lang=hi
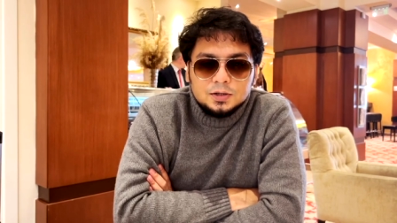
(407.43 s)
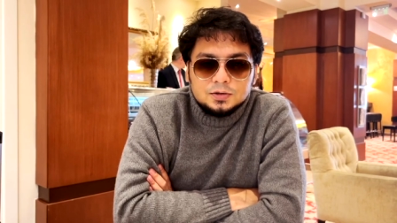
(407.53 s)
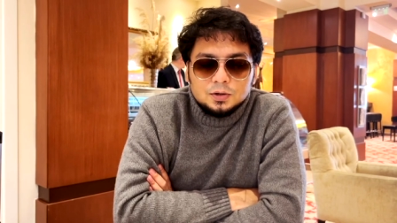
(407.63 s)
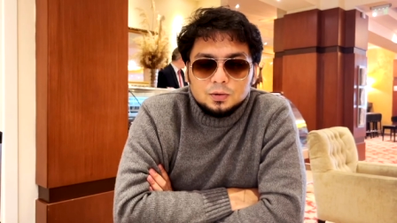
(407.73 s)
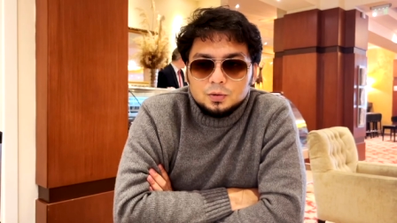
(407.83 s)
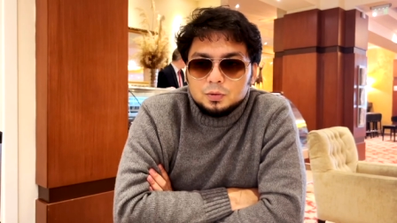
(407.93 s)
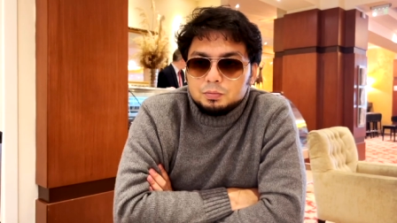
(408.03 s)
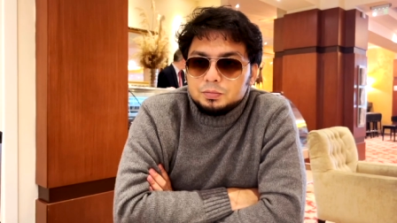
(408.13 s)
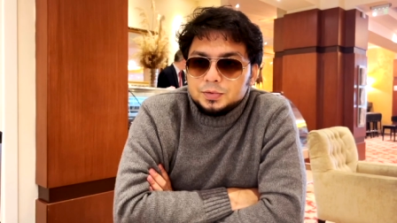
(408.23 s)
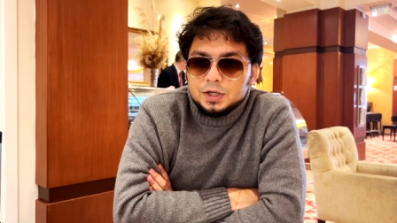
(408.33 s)
सो
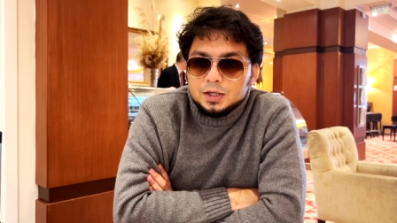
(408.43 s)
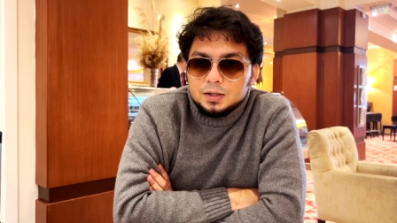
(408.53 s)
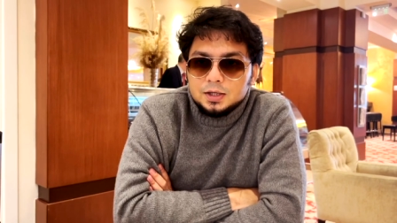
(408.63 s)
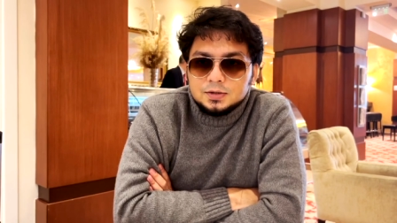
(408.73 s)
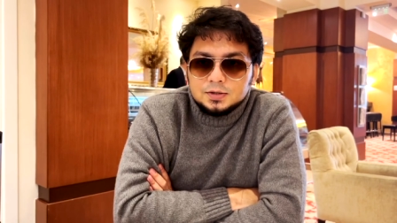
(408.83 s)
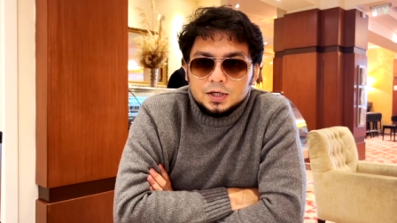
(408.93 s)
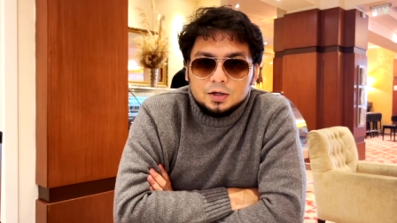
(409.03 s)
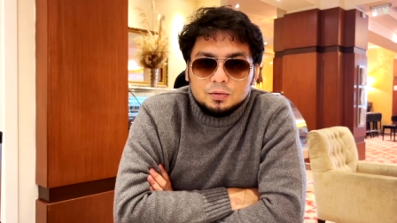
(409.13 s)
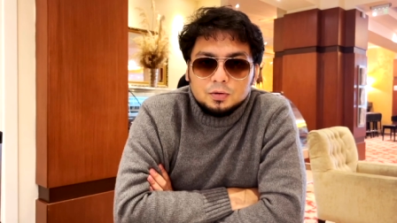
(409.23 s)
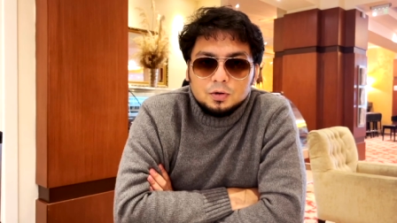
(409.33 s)
या लेट्स सी
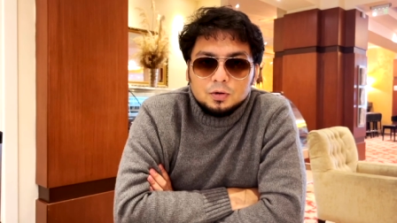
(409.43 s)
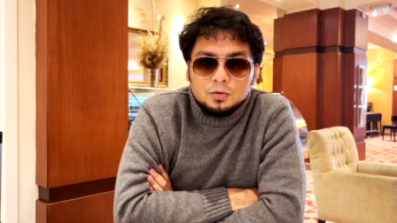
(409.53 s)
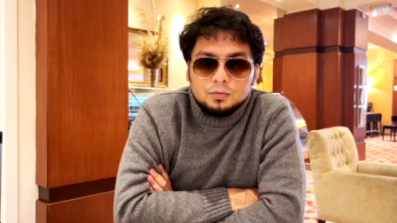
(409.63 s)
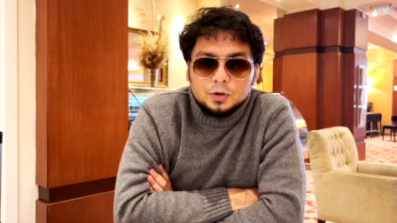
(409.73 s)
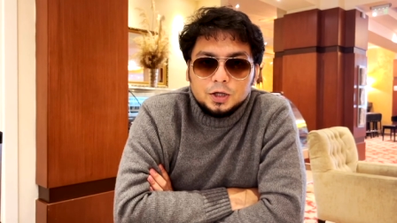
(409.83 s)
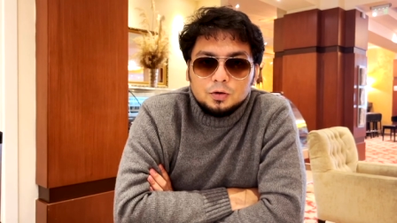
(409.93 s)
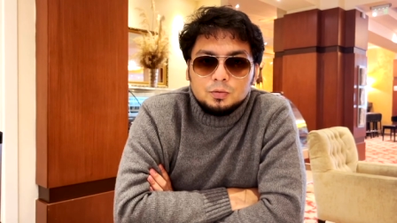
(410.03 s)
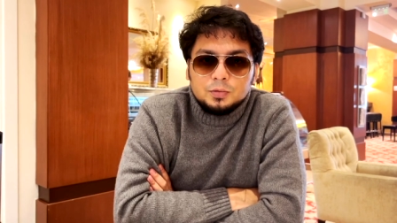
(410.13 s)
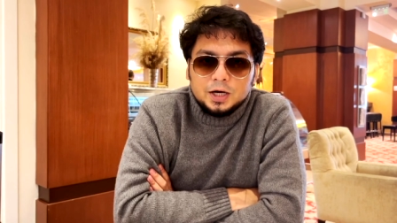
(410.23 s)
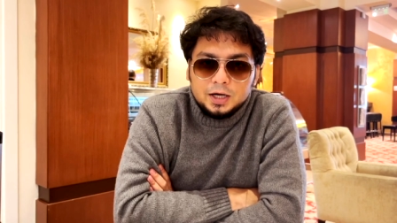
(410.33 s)
होपफुली
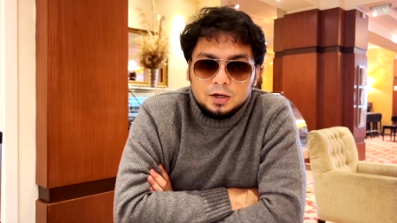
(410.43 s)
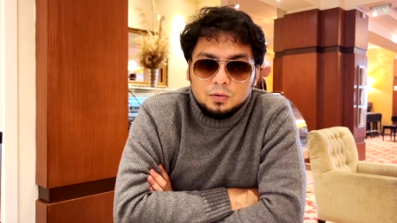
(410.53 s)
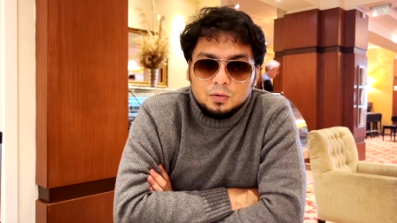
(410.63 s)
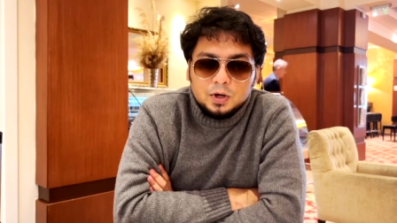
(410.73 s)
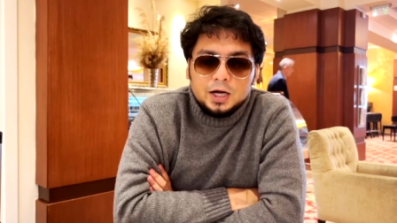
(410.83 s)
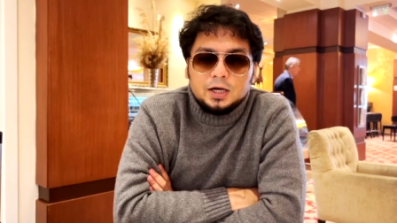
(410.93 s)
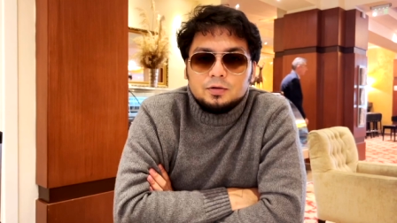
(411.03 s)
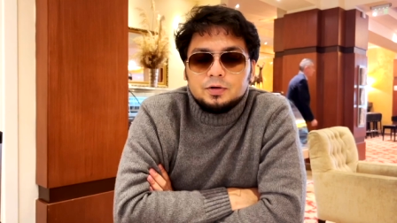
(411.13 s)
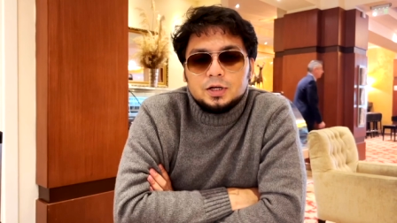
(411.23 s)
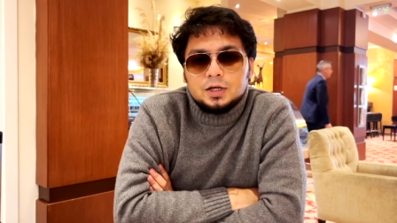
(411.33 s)
रूम रेडी हो
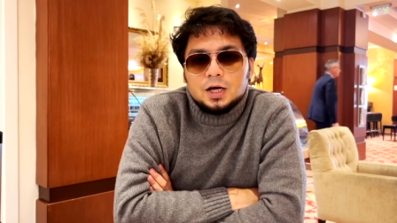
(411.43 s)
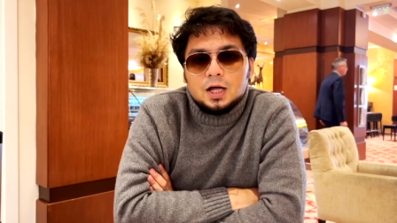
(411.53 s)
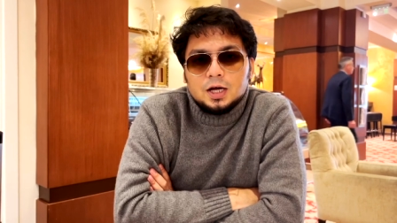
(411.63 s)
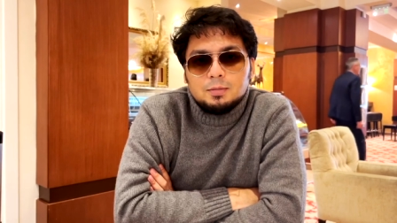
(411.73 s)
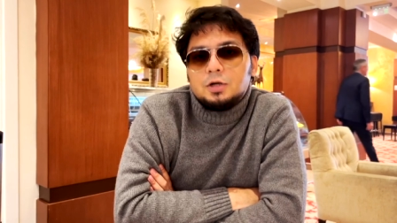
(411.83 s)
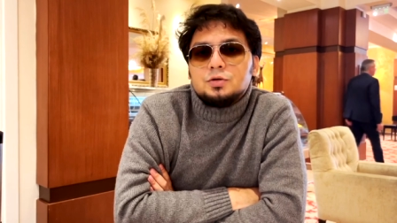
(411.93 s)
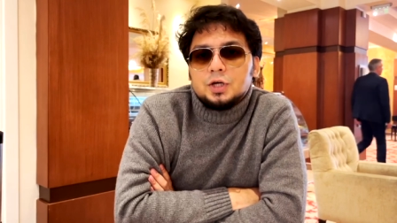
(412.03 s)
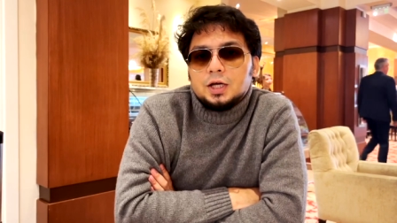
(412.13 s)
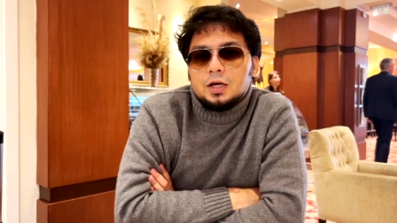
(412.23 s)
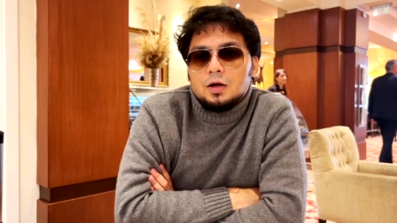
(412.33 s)
एंड वी आर एबल टू
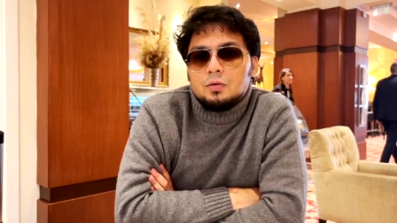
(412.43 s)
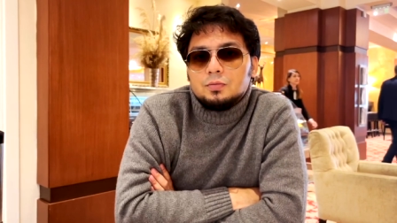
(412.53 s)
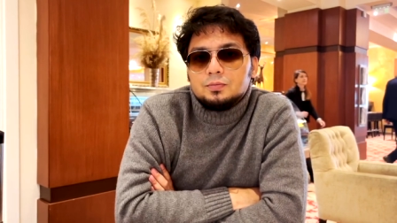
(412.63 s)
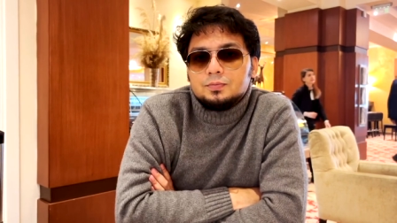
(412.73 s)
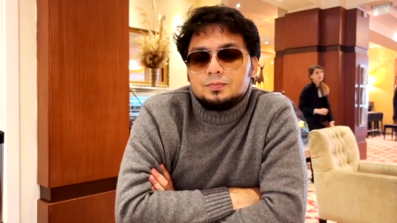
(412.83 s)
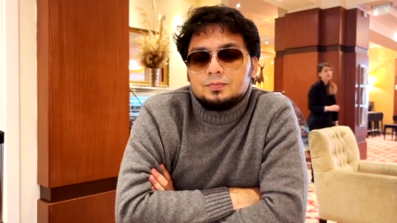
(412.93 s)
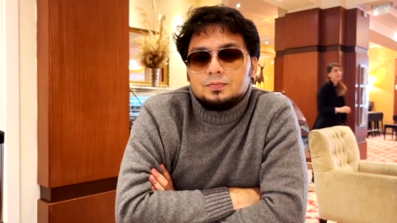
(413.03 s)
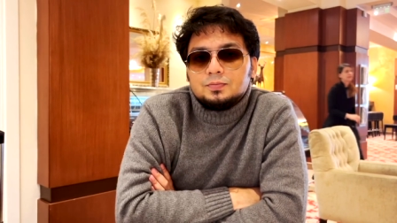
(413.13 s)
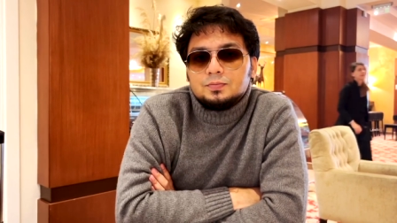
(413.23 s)
चेक इन नाउ